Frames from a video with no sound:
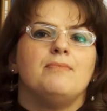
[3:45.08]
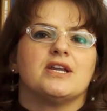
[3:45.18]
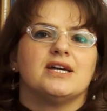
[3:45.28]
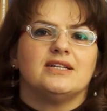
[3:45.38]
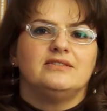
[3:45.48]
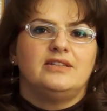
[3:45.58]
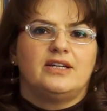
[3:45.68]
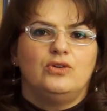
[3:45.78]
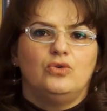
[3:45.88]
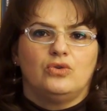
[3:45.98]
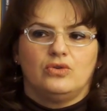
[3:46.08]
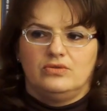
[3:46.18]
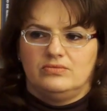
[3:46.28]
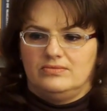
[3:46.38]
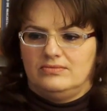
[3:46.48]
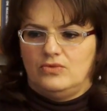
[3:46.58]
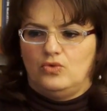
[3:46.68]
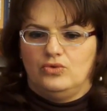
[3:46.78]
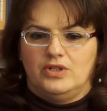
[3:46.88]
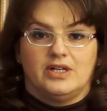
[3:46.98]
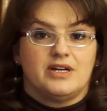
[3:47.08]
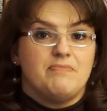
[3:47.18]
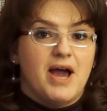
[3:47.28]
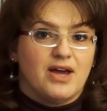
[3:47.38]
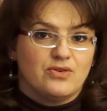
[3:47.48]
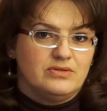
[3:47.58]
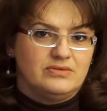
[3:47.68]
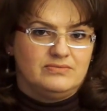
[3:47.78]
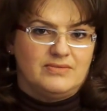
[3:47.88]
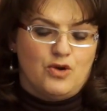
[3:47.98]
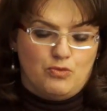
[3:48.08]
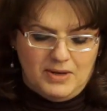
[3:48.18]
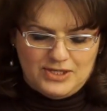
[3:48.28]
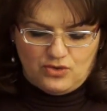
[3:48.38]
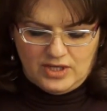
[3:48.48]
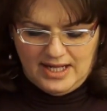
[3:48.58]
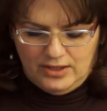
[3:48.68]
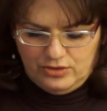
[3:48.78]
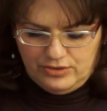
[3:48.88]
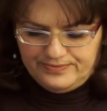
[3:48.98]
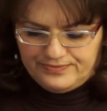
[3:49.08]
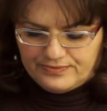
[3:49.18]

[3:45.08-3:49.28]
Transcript: per garantire loro un riparo e un pasto caldo.